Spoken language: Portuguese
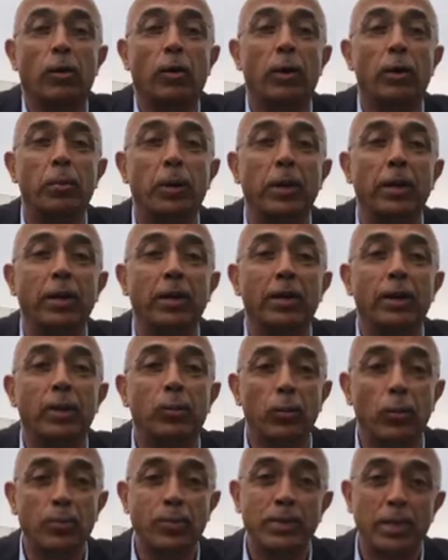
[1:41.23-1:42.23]
Ora bem,
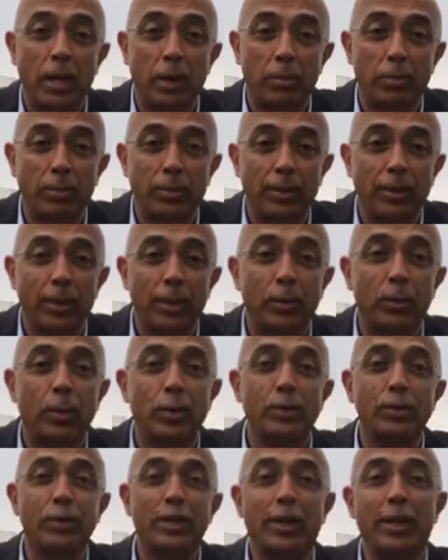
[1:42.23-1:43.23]
e como sabe,
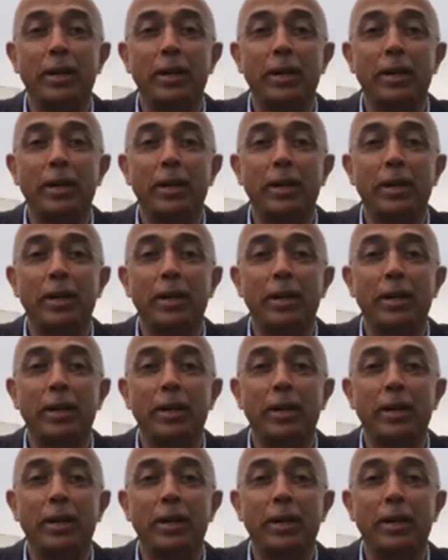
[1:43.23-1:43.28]
nós